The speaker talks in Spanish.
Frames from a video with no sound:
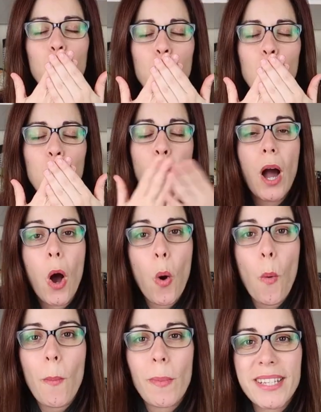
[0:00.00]

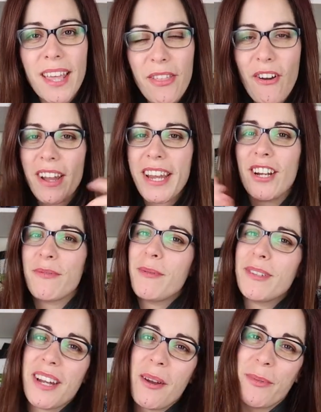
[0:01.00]
Un besazo y nos
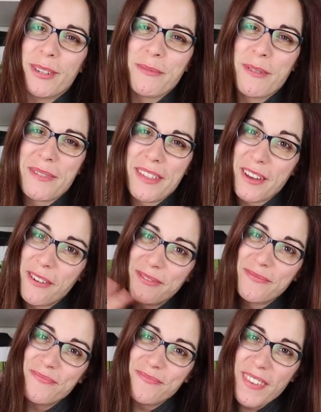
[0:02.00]
vemos en el próximo vídeo.
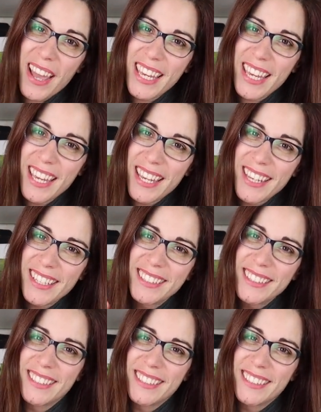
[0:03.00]
Bye.